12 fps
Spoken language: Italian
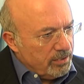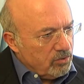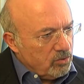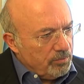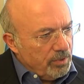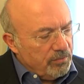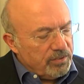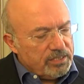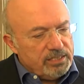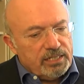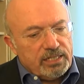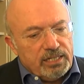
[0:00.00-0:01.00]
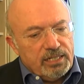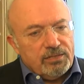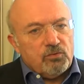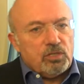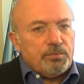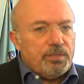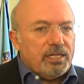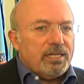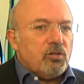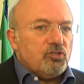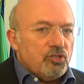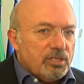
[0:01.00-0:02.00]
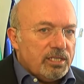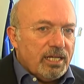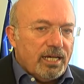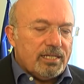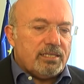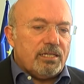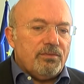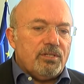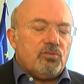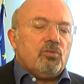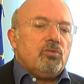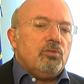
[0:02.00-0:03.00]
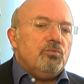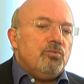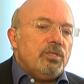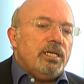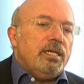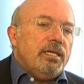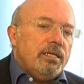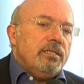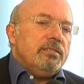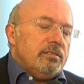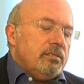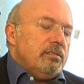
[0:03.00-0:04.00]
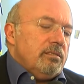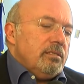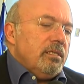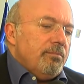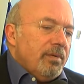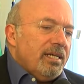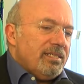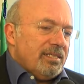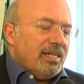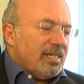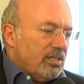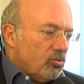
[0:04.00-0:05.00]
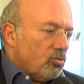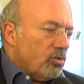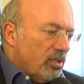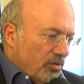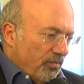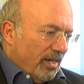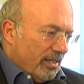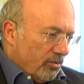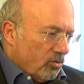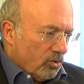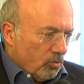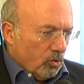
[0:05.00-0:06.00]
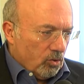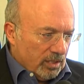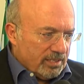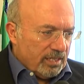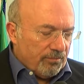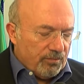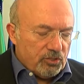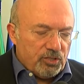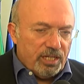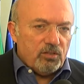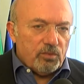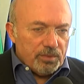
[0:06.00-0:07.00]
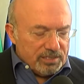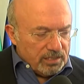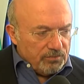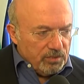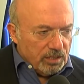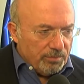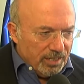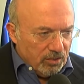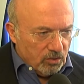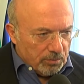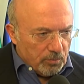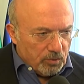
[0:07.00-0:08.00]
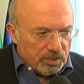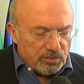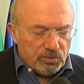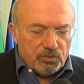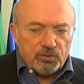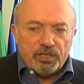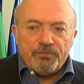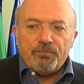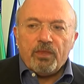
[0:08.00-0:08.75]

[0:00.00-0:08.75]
Noi dobbiamo far sì che chi lavora per la cocittà attraverso il comune eh, debba essere anche soddisfatto di quello che sta facendo per servire meglio la popolazione.